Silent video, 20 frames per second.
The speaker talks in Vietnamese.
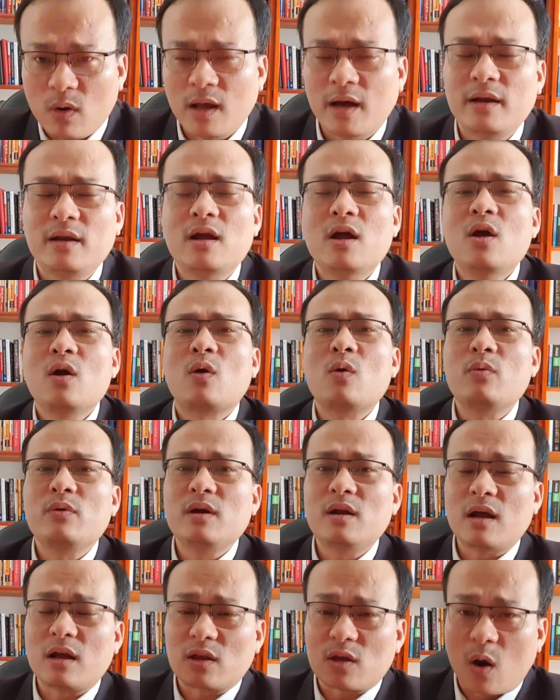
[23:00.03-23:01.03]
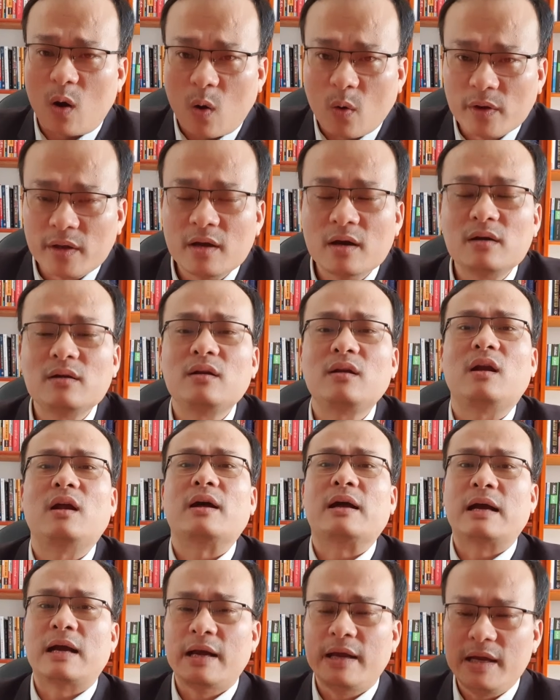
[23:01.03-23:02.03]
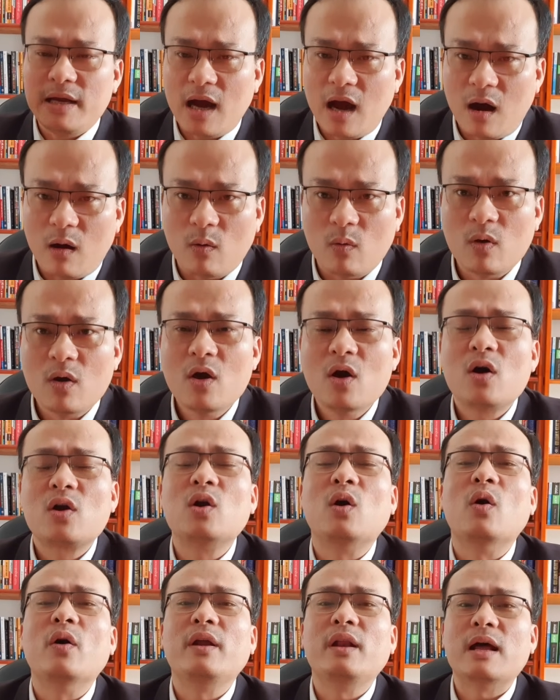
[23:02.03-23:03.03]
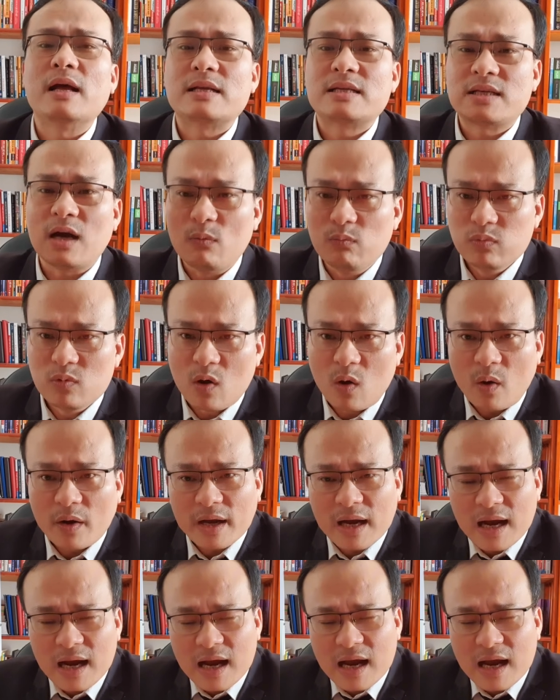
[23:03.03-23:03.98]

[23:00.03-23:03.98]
lớn cũng như là thổ nhưỡng là khí hậu rồi là sông ngòi